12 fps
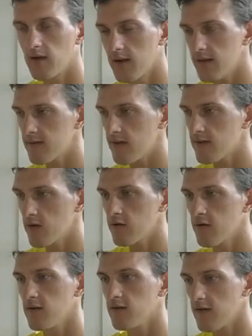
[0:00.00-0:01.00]
graças a
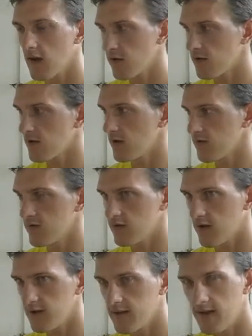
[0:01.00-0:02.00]
Deus a gente está conseguindo essa
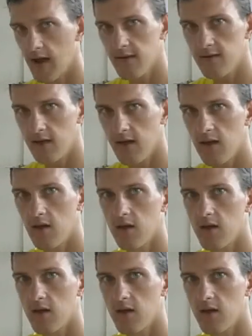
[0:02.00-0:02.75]
titularidade, né?